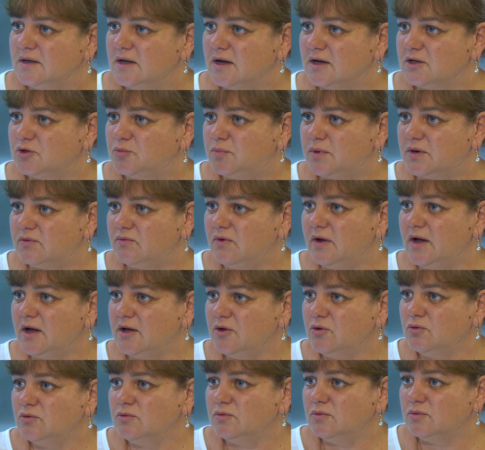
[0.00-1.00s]
Я
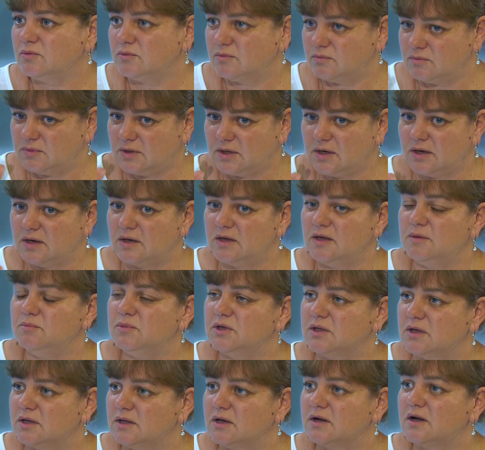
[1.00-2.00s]
отправляю, на,
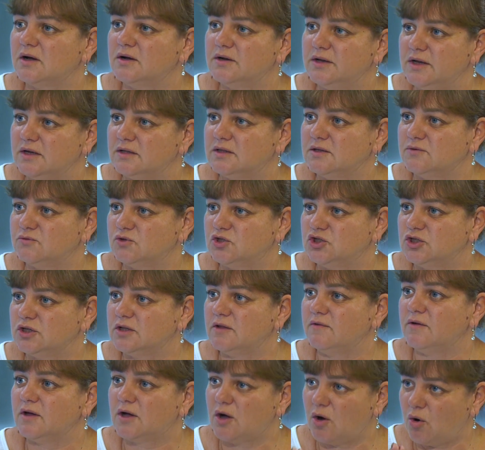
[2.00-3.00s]
именно на конкретного
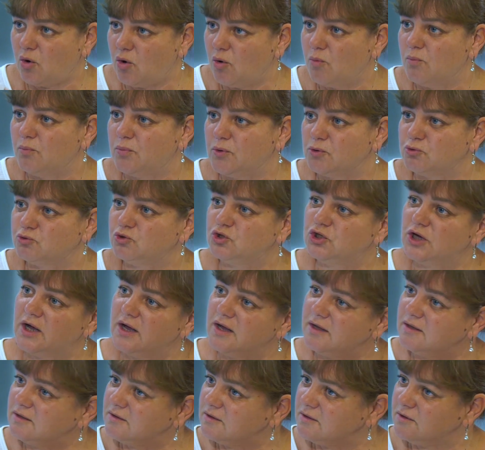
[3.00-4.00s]
человека, он
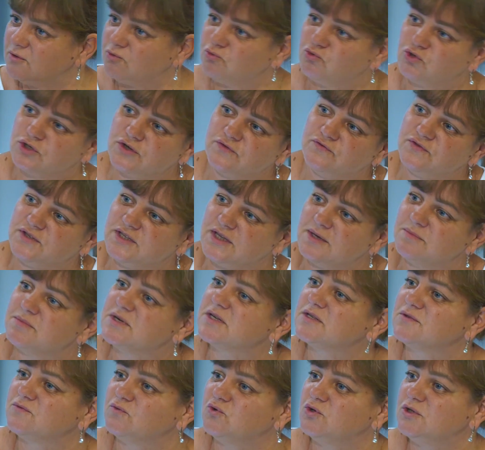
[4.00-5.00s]
получает и уже всем
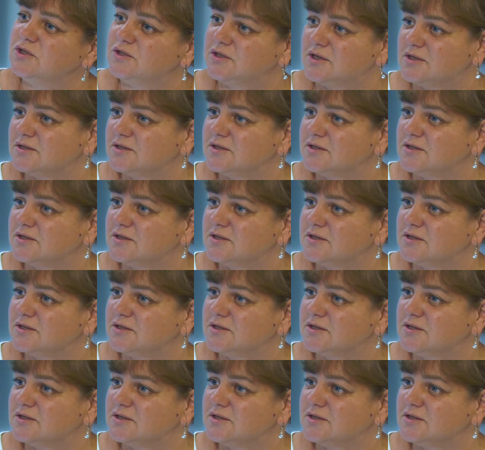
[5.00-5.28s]
развозит,